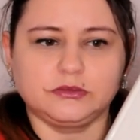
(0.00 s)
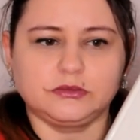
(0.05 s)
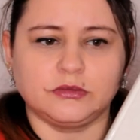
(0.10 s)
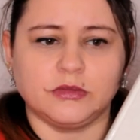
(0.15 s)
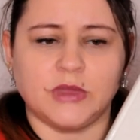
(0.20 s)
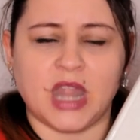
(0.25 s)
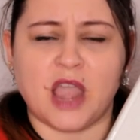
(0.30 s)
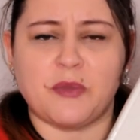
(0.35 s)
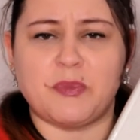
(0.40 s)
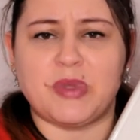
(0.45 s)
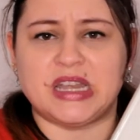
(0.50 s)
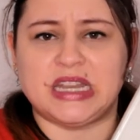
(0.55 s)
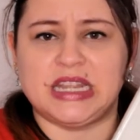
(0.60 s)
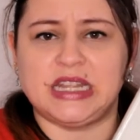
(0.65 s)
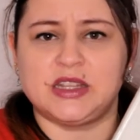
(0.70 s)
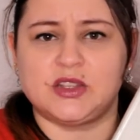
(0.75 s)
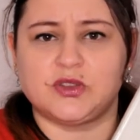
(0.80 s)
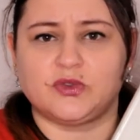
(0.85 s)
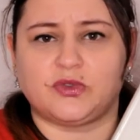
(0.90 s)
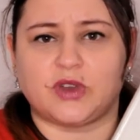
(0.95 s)
nach
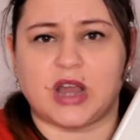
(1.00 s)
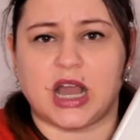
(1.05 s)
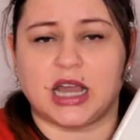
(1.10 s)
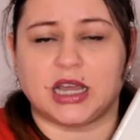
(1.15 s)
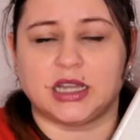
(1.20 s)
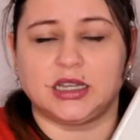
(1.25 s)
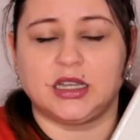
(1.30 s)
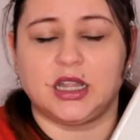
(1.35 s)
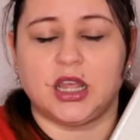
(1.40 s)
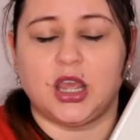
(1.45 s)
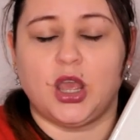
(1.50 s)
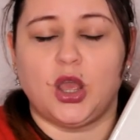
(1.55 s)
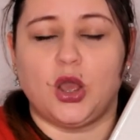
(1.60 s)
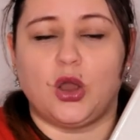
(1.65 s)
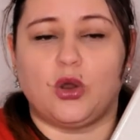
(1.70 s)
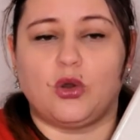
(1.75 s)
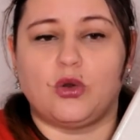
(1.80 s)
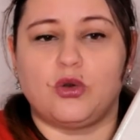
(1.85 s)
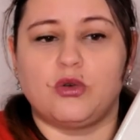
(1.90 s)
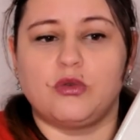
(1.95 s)
Berlin zu fahren,
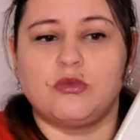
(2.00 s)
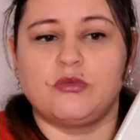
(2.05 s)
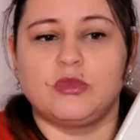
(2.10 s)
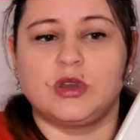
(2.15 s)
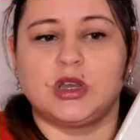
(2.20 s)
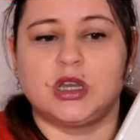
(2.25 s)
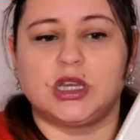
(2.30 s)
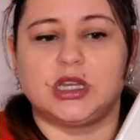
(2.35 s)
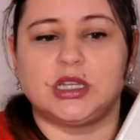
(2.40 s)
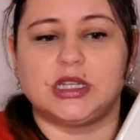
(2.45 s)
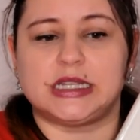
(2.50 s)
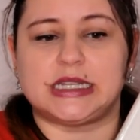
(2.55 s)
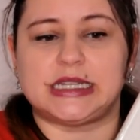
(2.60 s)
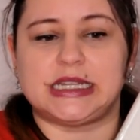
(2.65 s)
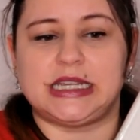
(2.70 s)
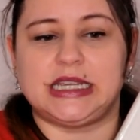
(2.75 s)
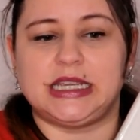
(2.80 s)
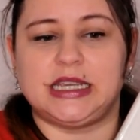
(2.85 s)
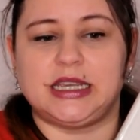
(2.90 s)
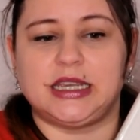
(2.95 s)
um
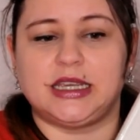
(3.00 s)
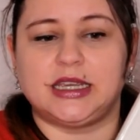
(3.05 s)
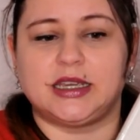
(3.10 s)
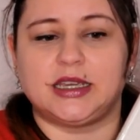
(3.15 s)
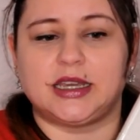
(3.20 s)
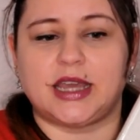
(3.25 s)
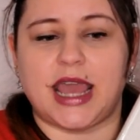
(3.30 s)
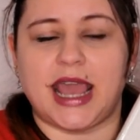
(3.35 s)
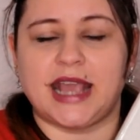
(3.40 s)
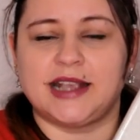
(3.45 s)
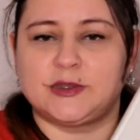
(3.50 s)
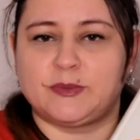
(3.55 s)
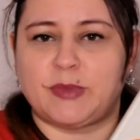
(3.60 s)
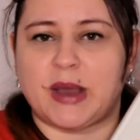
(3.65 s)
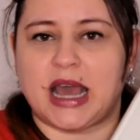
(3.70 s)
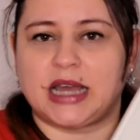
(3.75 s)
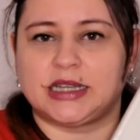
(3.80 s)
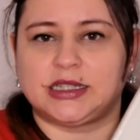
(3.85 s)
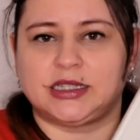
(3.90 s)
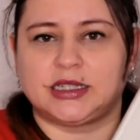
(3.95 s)
die
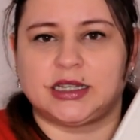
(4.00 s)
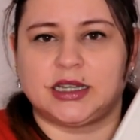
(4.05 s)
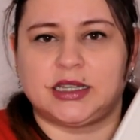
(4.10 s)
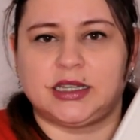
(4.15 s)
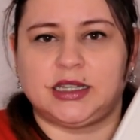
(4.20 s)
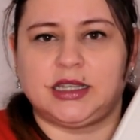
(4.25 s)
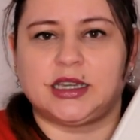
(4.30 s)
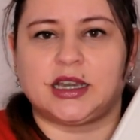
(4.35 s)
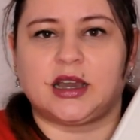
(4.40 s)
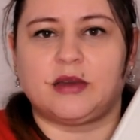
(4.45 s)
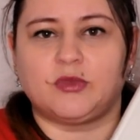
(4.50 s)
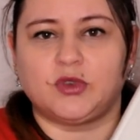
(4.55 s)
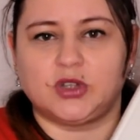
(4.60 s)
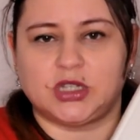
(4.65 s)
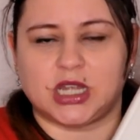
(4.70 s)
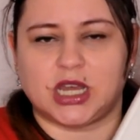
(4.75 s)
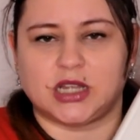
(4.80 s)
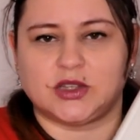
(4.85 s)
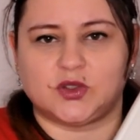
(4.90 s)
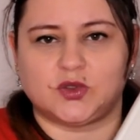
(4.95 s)
Ex-Partnerin ihrer
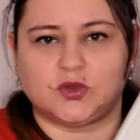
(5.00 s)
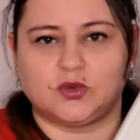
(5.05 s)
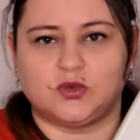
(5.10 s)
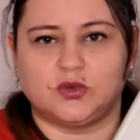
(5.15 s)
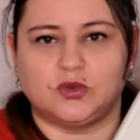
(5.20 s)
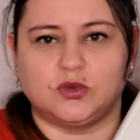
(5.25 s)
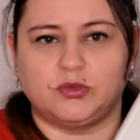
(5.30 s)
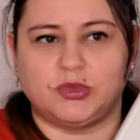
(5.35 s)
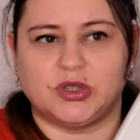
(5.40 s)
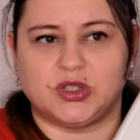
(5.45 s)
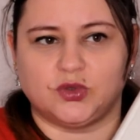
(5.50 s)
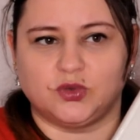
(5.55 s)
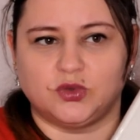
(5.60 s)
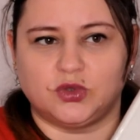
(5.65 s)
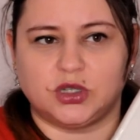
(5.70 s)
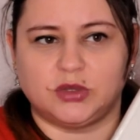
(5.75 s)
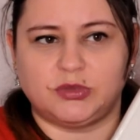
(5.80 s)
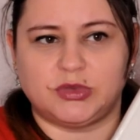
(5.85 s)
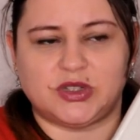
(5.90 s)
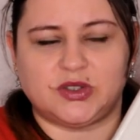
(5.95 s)
Mutter zu
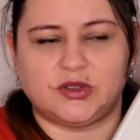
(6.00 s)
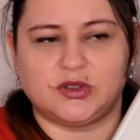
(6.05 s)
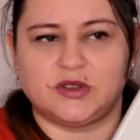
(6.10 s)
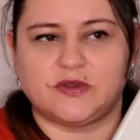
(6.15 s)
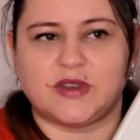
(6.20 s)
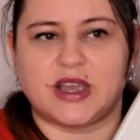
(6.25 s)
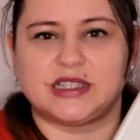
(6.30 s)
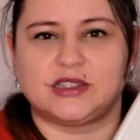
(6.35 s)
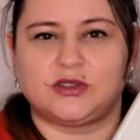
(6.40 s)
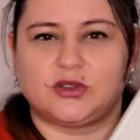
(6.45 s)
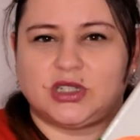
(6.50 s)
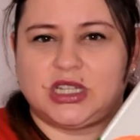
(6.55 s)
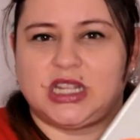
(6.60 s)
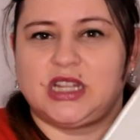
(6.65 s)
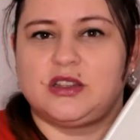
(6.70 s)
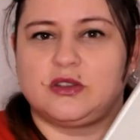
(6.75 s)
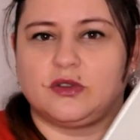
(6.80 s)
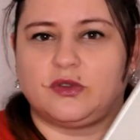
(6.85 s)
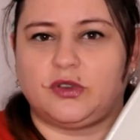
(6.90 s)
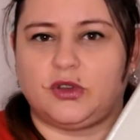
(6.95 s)
besuchen bzw.
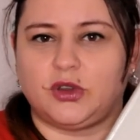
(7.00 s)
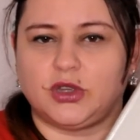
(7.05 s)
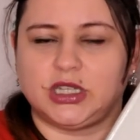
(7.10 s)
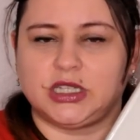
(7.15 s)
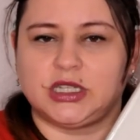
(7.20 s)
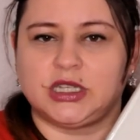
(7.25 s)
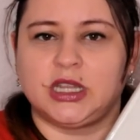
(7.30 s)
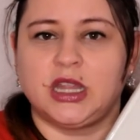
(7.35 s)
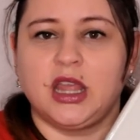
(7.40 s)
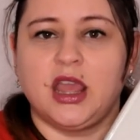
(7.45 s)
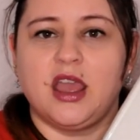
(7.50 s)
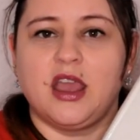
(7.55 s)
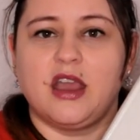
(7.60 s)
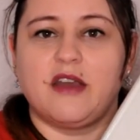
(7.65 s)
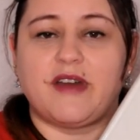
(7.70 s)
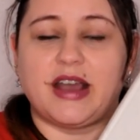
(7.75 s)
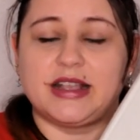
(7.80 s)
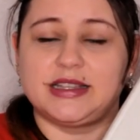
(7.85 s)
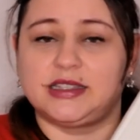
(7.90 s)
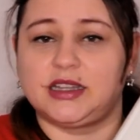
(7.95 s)
dorthin zu flüchten,
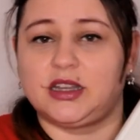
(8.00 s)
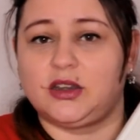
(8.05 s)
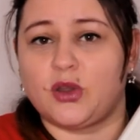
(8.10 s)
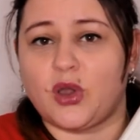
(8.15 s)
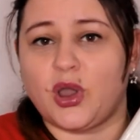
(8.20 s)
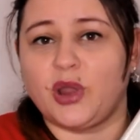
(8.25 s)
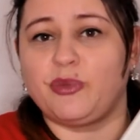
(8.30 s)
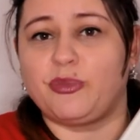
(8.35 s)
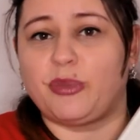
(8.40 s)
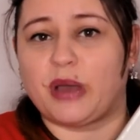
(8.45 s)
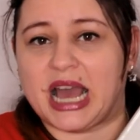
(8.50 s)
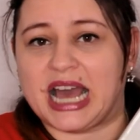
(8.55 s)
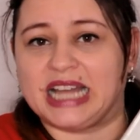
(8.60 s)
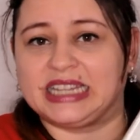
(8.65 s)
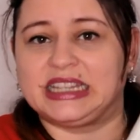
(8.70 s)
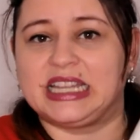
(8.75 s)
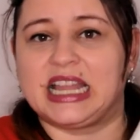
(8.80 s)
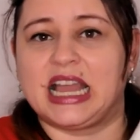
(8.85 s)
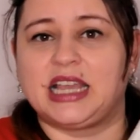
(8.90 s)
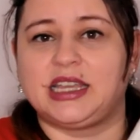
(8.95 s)
weil sie den neuen
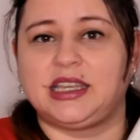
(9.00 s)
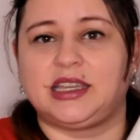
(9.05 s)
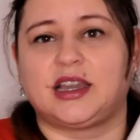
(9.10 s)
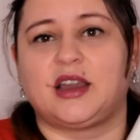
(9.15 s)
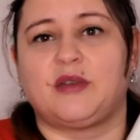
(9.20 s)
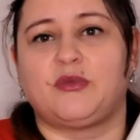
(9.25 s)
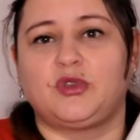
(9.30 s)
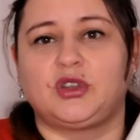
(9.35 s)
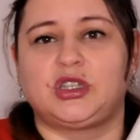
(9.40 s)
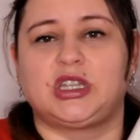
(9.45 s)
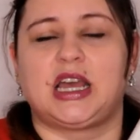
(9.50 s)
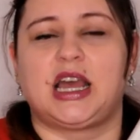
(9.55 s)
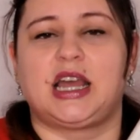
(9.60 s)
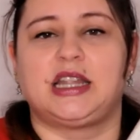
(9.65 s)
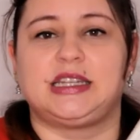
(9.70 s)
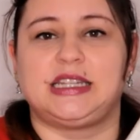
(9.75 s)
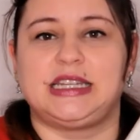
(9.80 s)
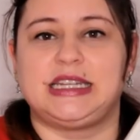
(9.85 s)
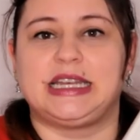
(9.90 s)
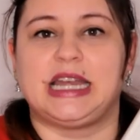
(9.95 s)
Partner ihrer Mutter
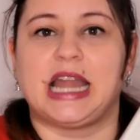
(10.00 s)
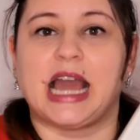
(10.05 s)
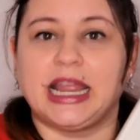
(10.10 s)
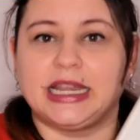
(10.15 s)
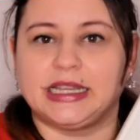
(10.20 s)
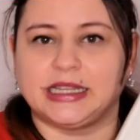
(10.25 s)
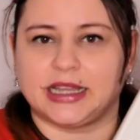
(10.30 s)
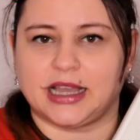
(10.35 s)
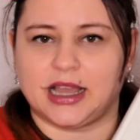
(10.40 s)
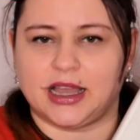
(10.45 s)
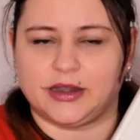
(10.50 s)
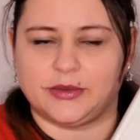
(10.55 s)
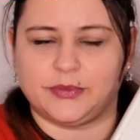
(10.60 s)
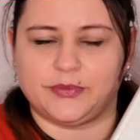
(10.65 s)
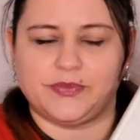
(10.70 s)
nicht leiden kann.